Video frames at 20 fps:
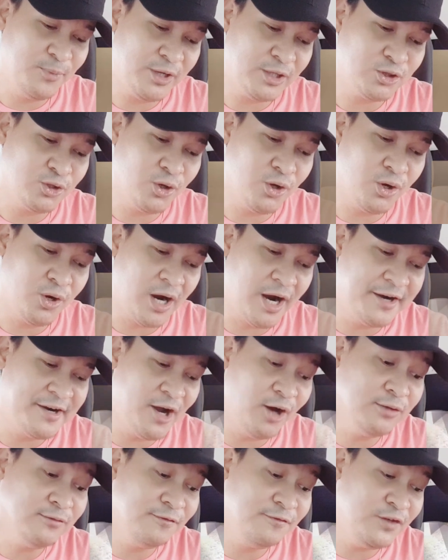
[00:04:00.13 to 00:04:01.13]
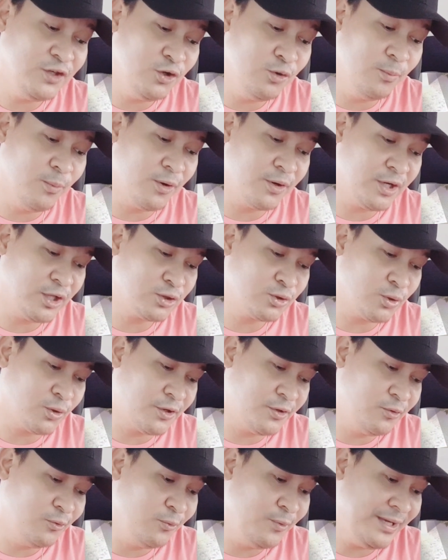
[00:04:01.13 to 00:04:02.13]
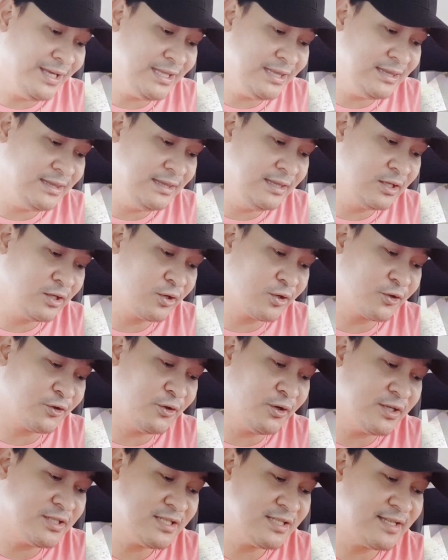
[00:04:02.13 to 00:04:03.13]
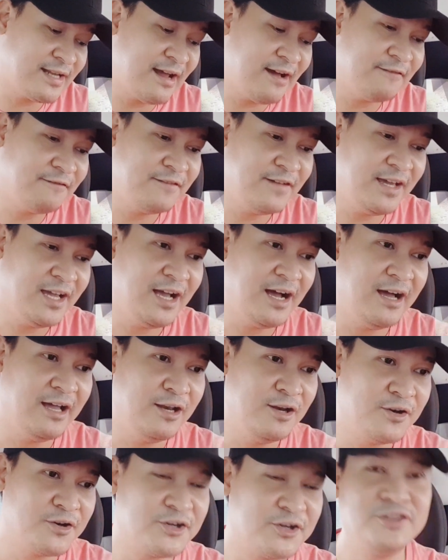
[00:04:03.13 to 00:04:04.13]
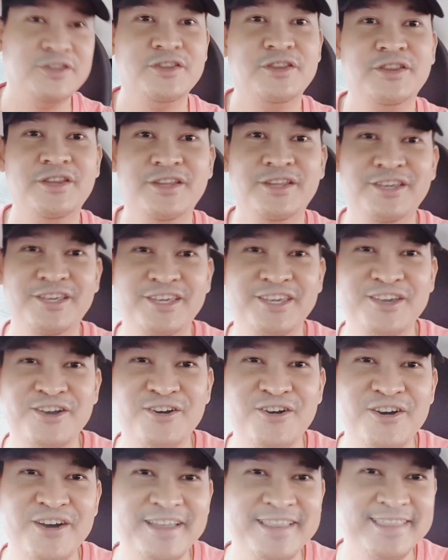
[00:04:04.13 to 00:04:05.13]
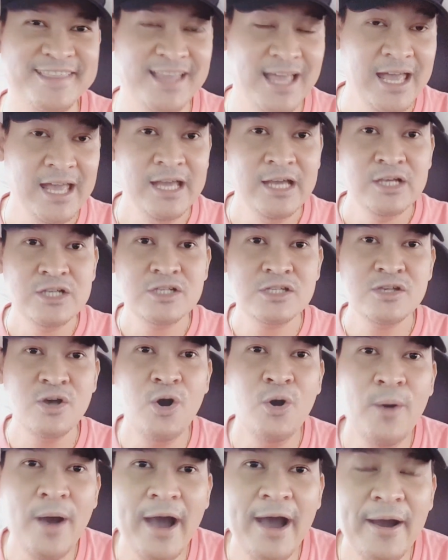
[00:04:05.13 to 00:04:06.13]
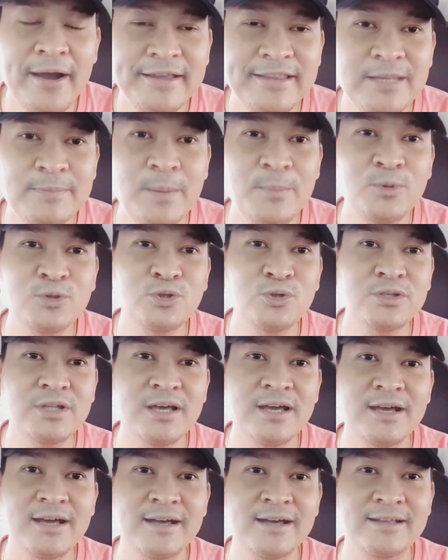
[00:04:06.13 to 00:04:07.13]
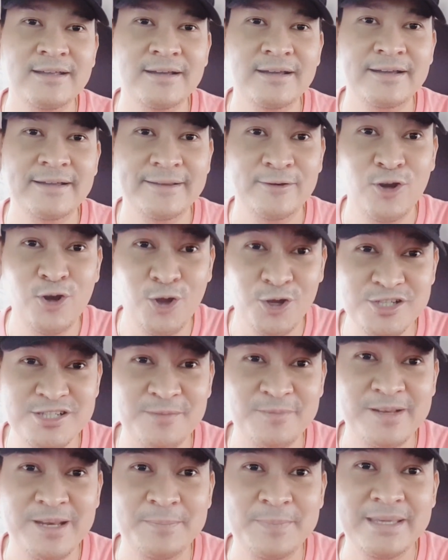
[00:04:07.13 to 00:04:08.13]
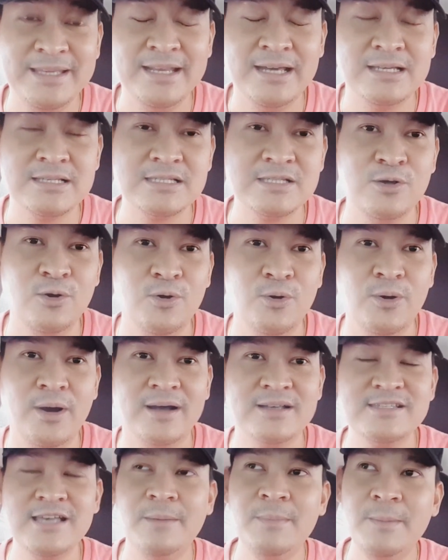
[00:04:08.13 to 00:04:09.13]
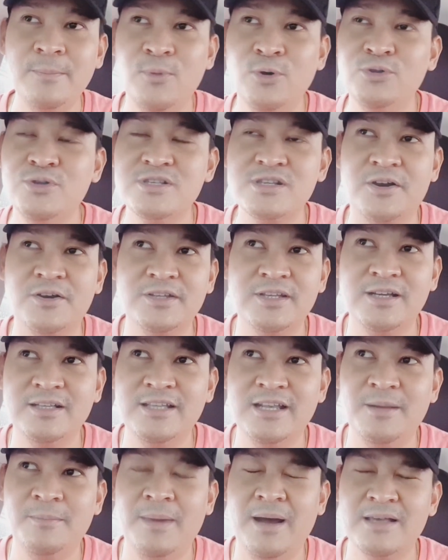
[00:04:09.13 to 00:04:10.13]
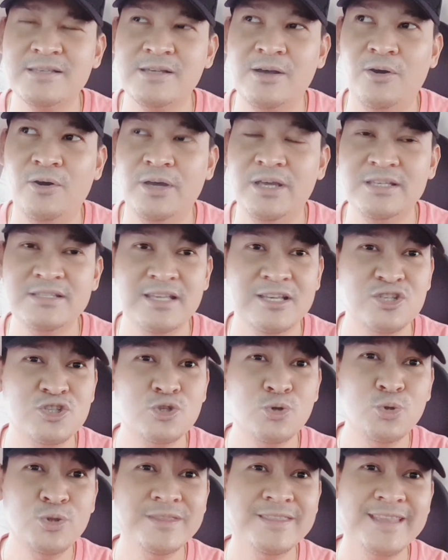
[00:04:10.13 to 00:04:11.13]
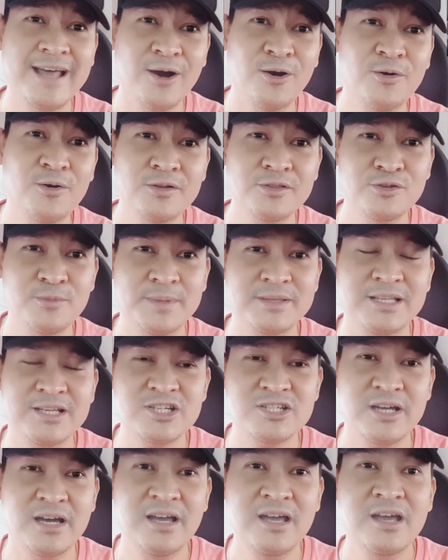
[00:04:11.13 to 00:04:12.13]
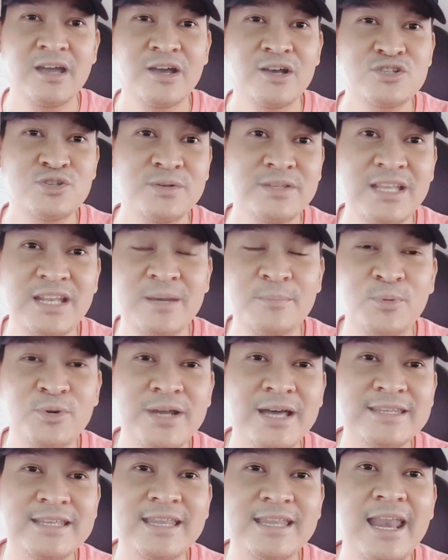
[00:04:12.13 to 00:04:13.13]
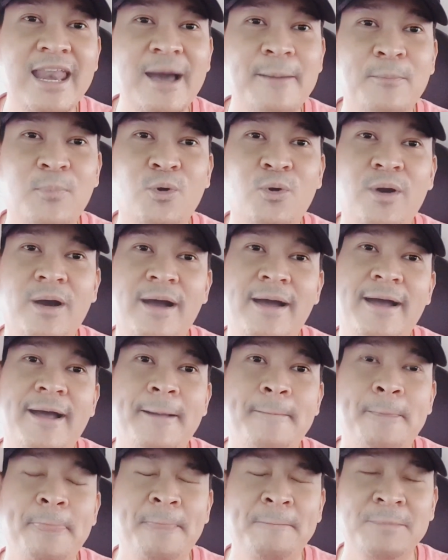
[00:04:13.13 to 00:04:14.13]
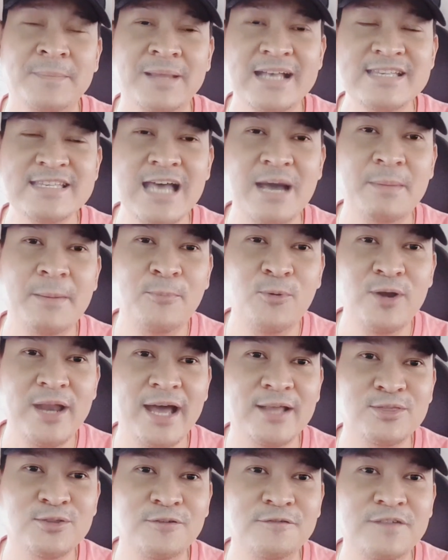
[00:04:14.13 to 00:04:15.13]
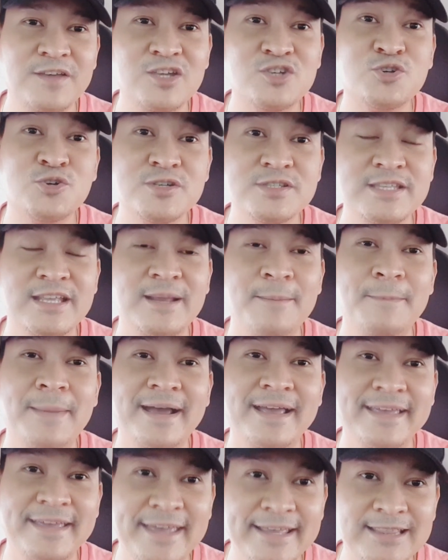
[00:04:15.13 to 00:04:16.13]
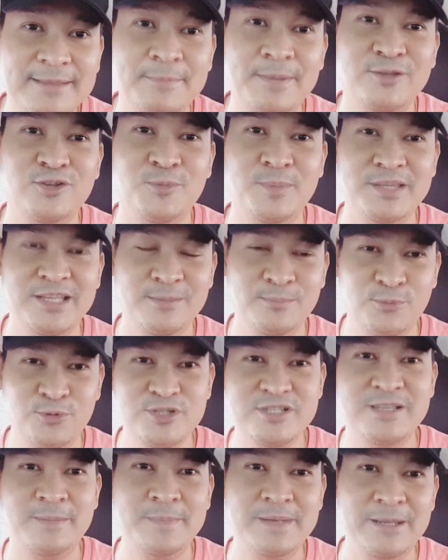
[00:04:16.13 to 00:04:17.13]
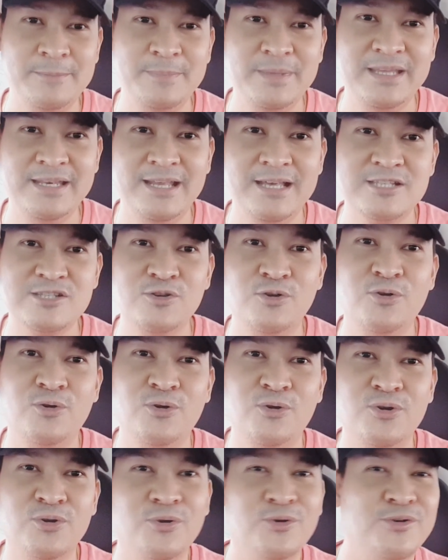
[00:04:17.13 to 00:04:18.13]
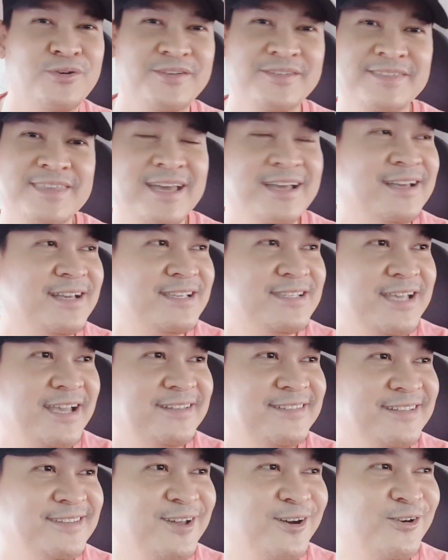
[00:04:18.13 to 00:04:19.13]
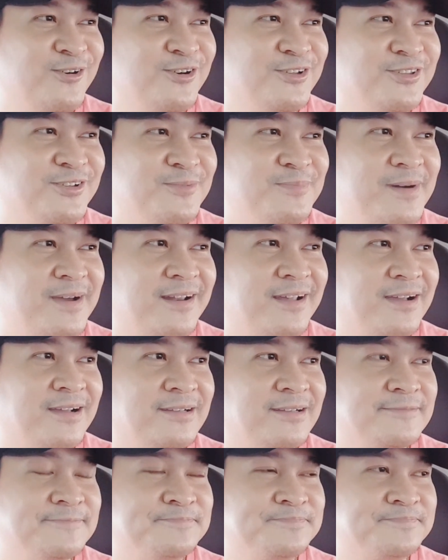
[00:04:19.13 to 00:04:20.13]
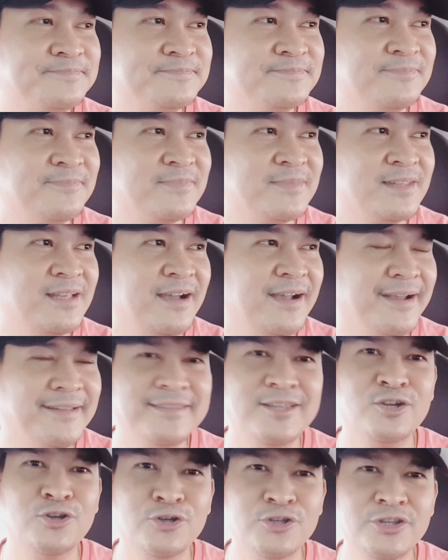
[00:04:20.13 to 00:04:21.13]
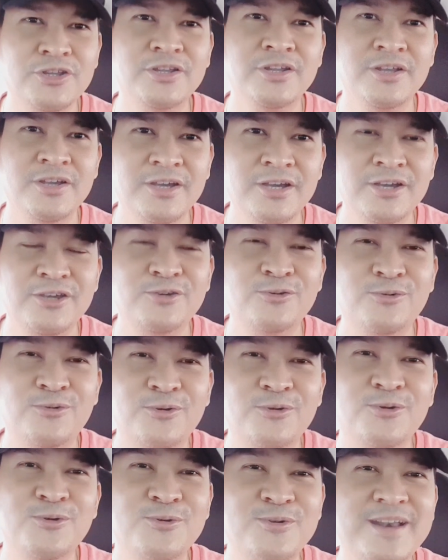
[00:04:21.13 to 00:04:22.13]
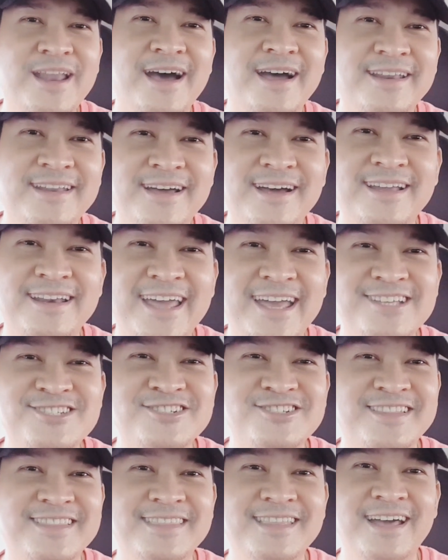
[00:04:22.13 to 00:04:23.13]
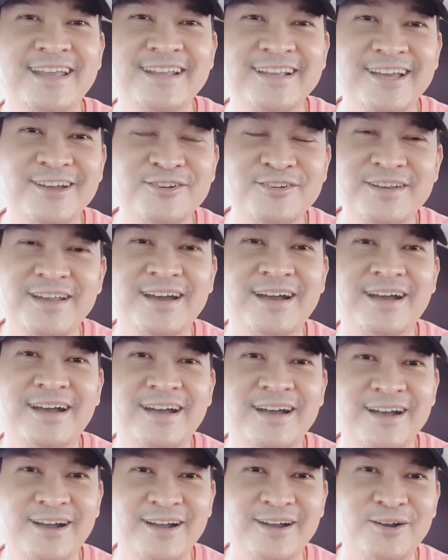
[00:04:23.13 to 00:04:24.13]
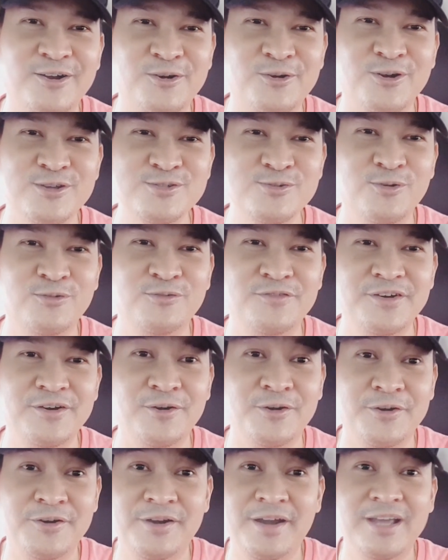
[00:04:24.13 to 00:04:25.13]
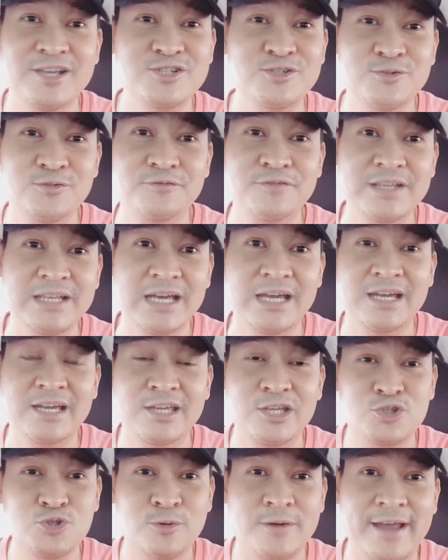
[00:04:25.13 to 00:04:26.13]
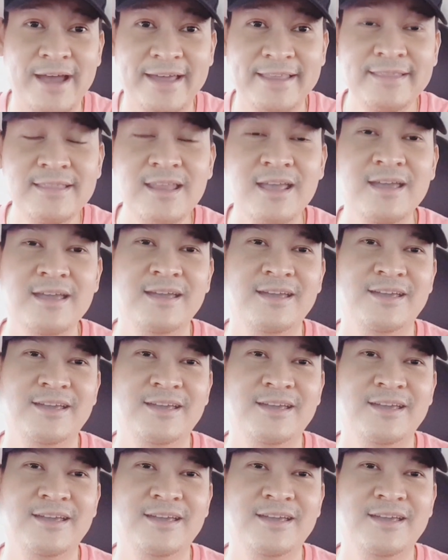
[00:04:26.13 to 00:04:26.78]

din po itong around view monitor with cross traffic alert. Yun. So, uh, hindi pa po ito na roll on sa Pilipinas. So, ang sabi po dun sa article na nabasa ko is soon daw dumating siya. So, hindi lang po natin alam kung uh, kasama po lahat ng features na nabanggit pag dumating po sa Pilipinas. So, excited ako, no? Parang, ang ganda nun yung Corolla na legend na nagkaroon ng uh, crossover or SUV na itsurahan